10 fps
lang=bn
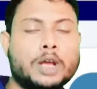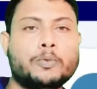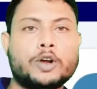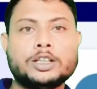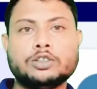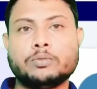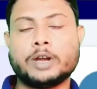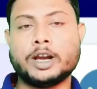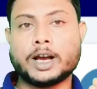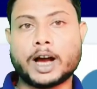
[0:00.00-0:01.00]
এরপর আসি
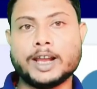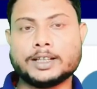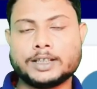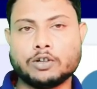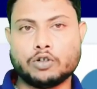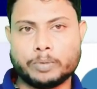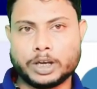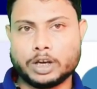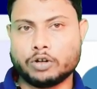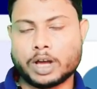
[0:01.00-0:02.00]
তোমরা এটা কারেকশন করবে
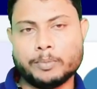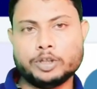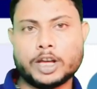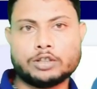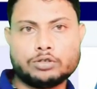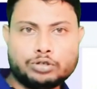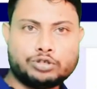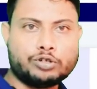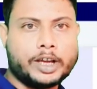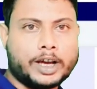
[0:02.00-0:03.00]
কি করে আমি তো এত দূর
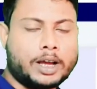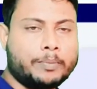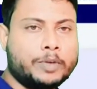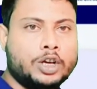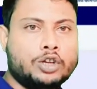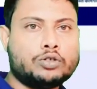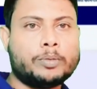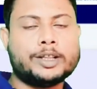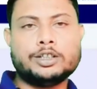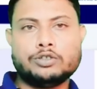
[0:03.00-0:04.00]
চলে গেলাম
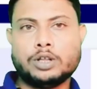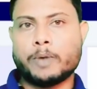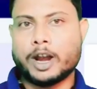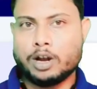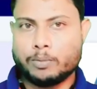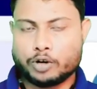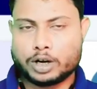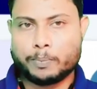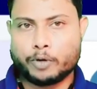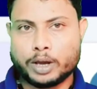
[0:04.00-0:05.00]
তোমাদের যদি বাড়ির
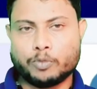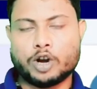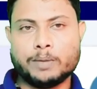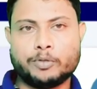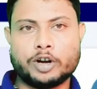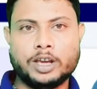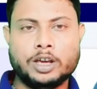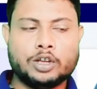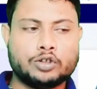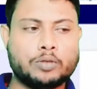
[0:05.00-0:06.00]
নম্বরটা পরে মনে পড়ে
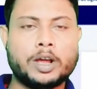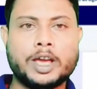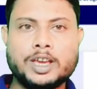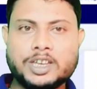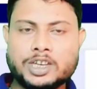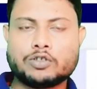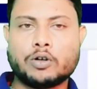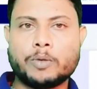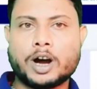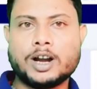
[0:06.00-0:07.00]
তোমরা এই ই
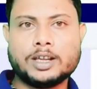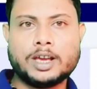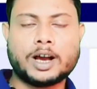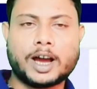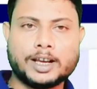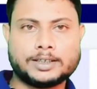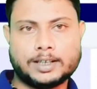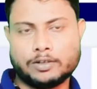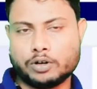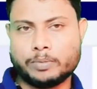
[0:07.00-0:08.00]
শ্রম কার্ডটি
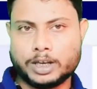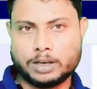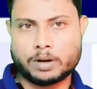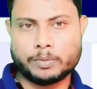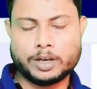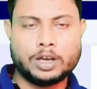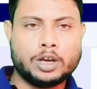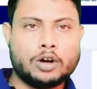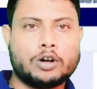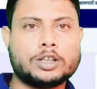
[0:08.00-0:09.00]
কারেকশন করবে কিভাবে।
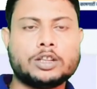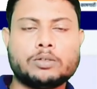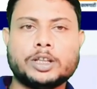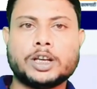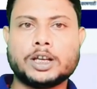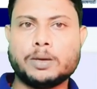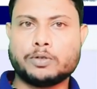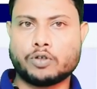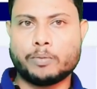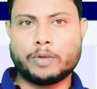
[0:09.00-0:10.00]
অর্থাৎ তোমাদের কাছে
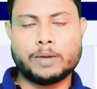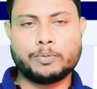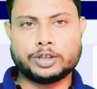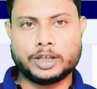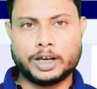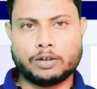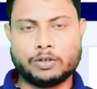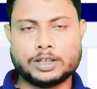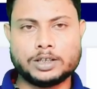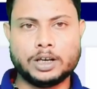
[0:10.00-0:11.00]
শ্রম কার্ড প্রত্যেকের
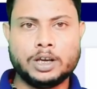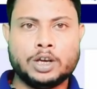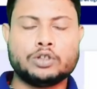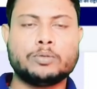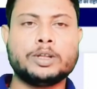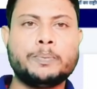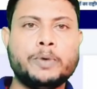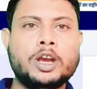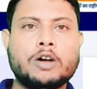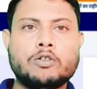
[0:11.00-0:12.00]
রয়েছে তোমাদের
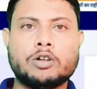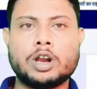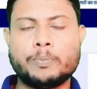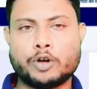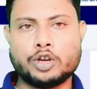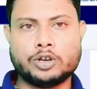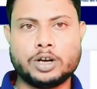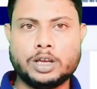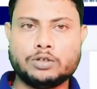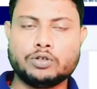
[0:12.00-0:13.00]
প্রিন্ট আউট করার প্রয়োজন
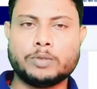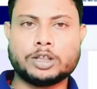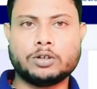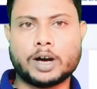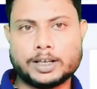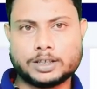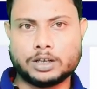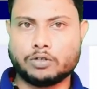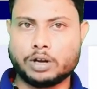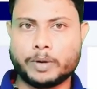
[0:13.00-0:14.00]
নেই শুধুমাত্র কারেকশন
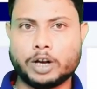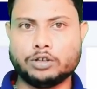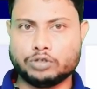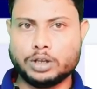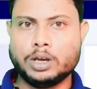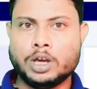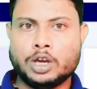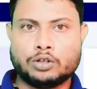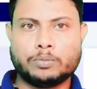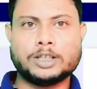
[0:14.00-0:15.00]
করে ফেলো যদি
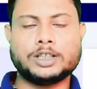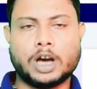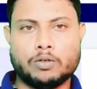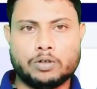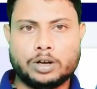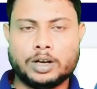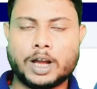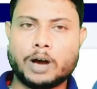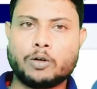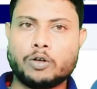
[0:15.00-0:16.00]
তোমরা চাও
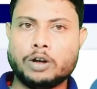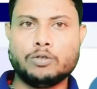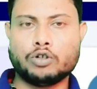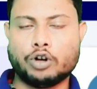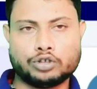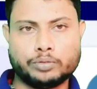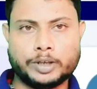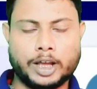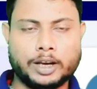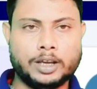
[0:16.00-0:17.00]
না করলেও কোনো
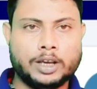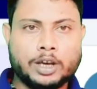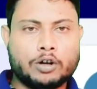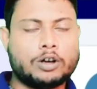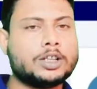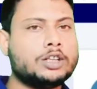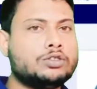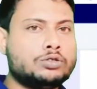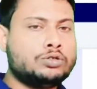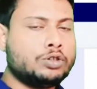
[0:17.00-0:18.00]
অসুবিধা নেই অর্থাৎ
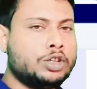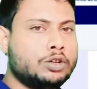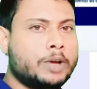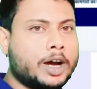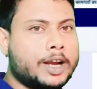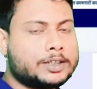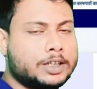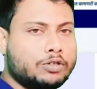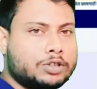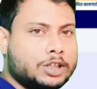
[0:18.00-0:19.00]
যদি তোমরা
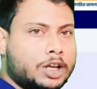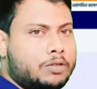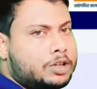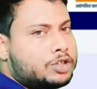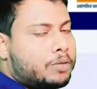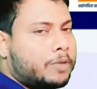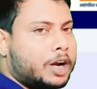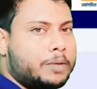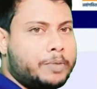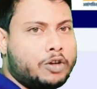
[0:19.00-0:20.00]
কারেকশন করতে চাও ই শ্রম
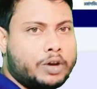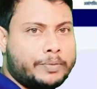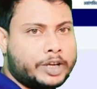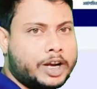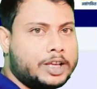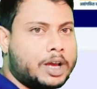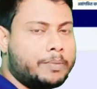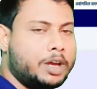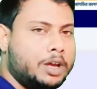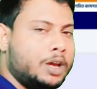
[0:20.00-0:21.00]
কার্ডের মেন ওয়েবসাইটে
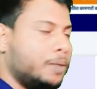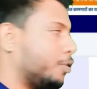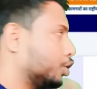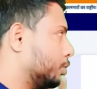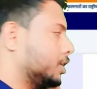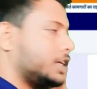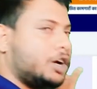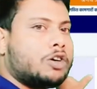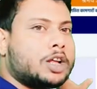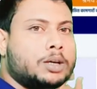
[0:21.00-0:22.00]
যাবে প্রথমে যে
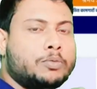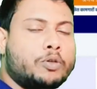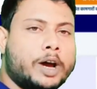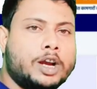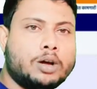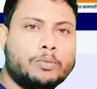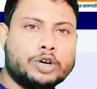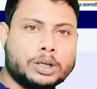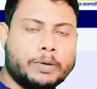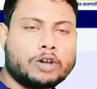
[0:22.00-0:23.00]
ঘরটাতে মোবাইল নম্বর
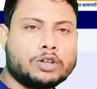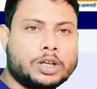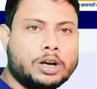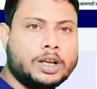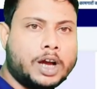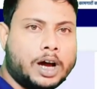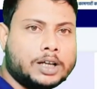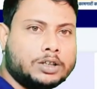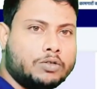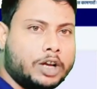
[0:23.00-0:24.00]
দেবার কথা লেখা
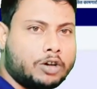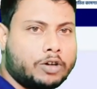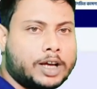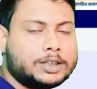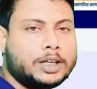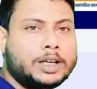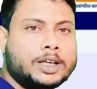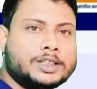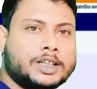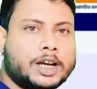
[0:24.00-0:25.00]
আছে উল্লেখ করা আছে
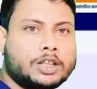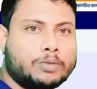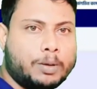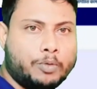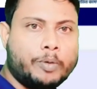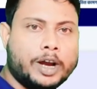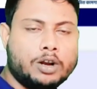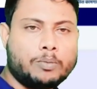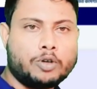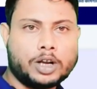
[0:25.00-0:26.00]
সেখানে তোমরা মোবাইল
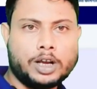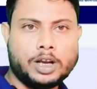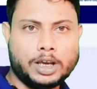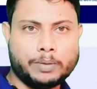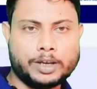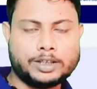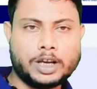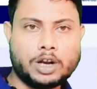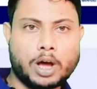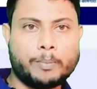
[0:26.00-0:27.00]
নম্বরটাই লিখবে
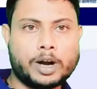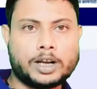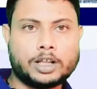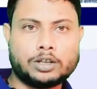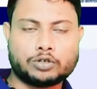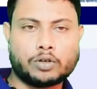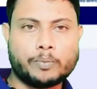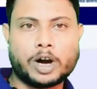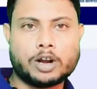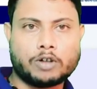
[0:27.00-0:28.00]
যে নাম্বারটা
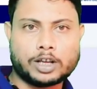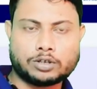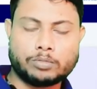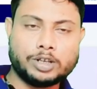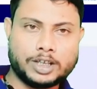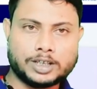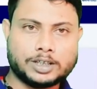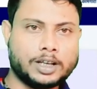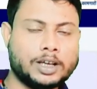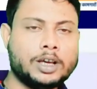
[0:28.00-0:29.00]
সমকার করার সময়
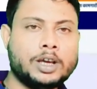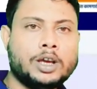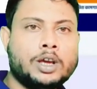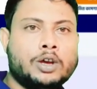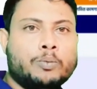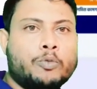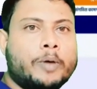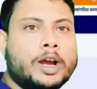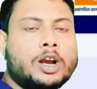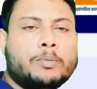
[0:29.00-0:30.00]
দিয়েছিলে
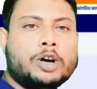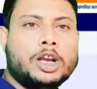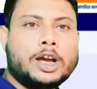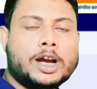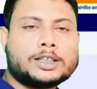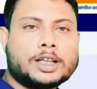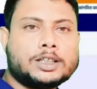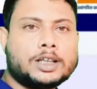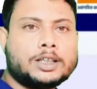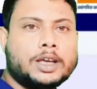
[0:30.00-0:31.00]
মোবাইল নম্বর লেখার সাথে
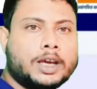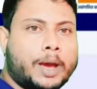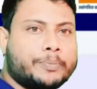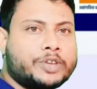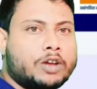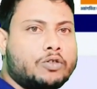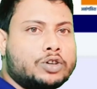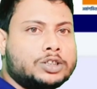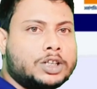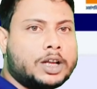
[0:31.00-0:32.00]
সাথে ক্যাপচার কোড
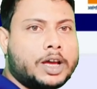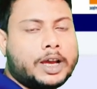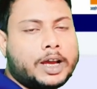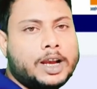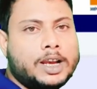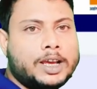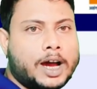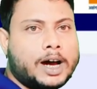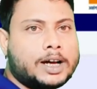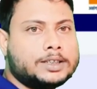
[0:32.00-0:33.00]
যেটা এখানে
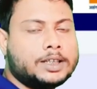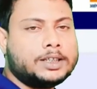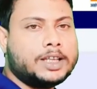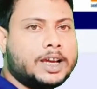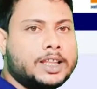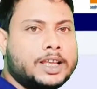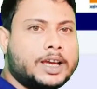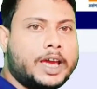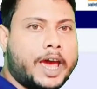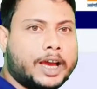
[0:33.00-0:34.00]
লেখা আছে দেখে
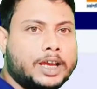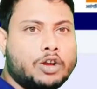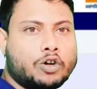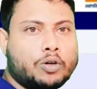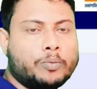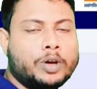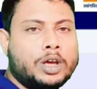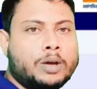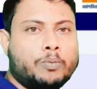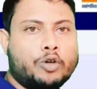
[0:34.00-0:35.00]
দেখে একই রকম
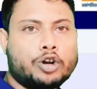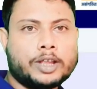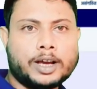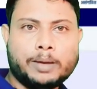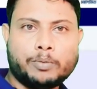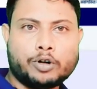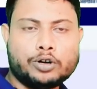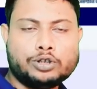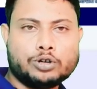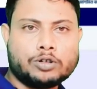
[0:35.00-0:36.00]
বড় থাকলে বড়
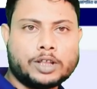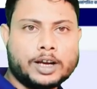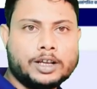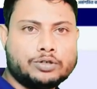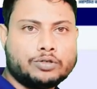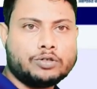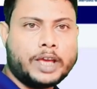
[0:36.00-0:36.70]
ছোট থাকলে ছোট